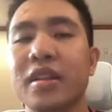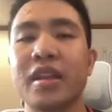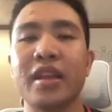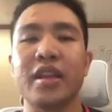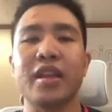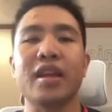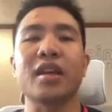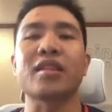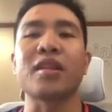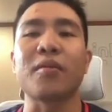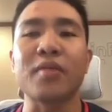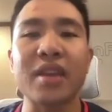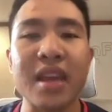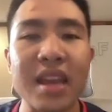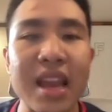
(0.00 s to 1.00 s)
thì à,
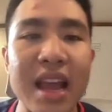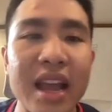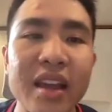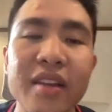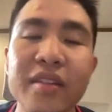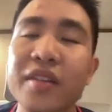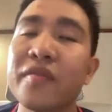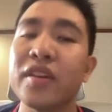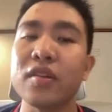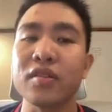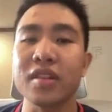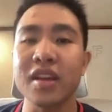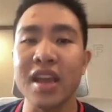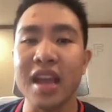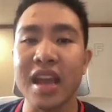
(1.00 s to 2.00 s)
tổng kết lại ở cái video
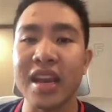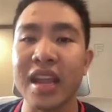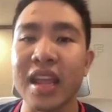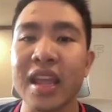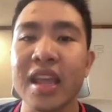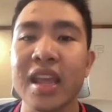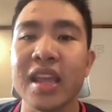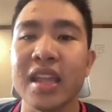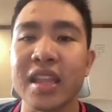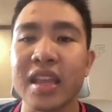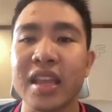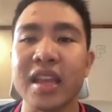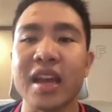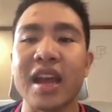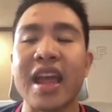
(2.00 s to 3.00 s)
thứ hai này
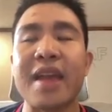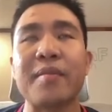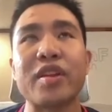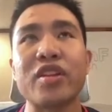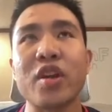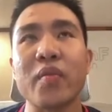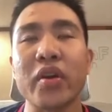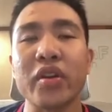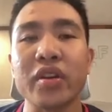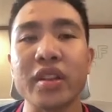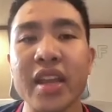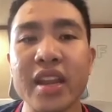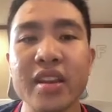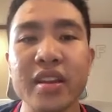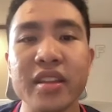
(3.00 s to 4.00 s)
thì à, em đã cho mọi người
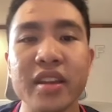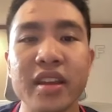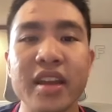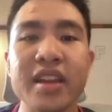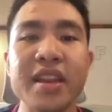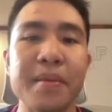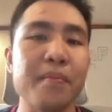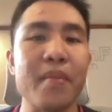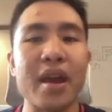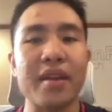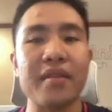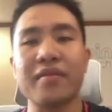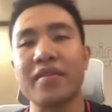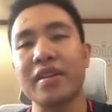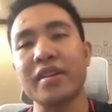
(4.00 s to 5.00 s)
thấy được những cái điểm
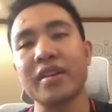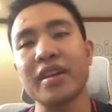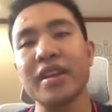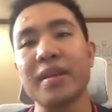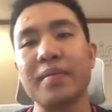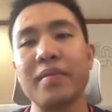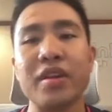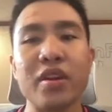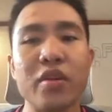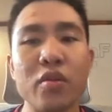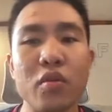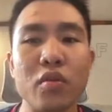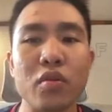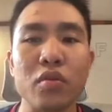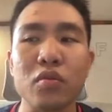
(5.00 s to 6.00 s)
mạnh và những cái điểm
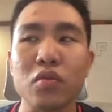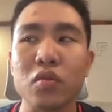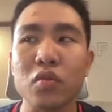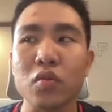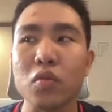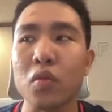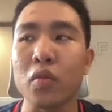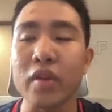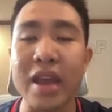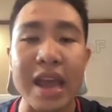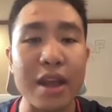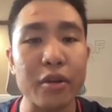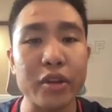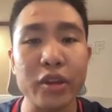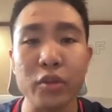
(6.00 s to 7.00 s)
yếu của
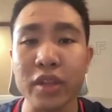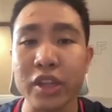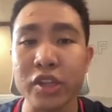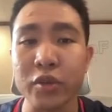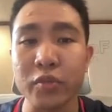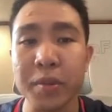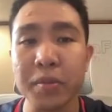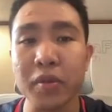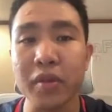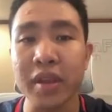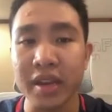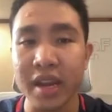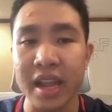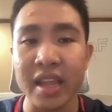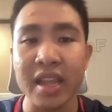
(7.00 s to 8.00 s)
DAO ở trong thị trường crypto
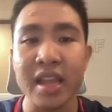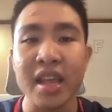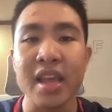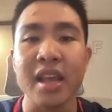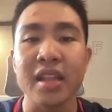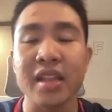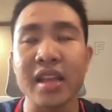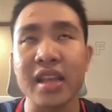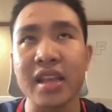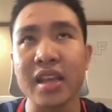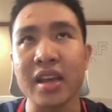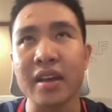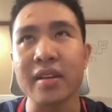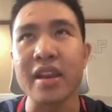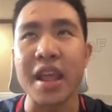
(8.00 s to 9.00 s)
hiện nay
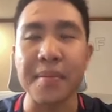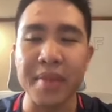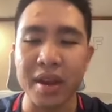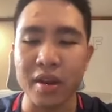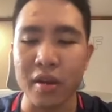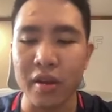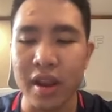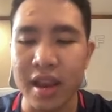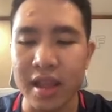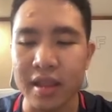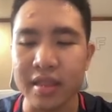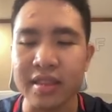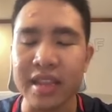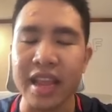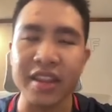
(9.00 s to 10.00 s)
thì để mà nói
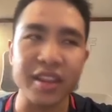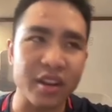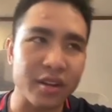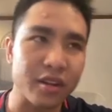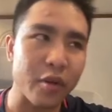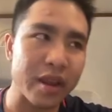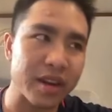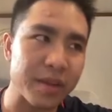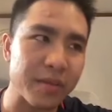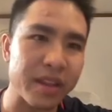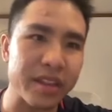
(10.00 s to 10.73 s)
là cá nhân quan điểm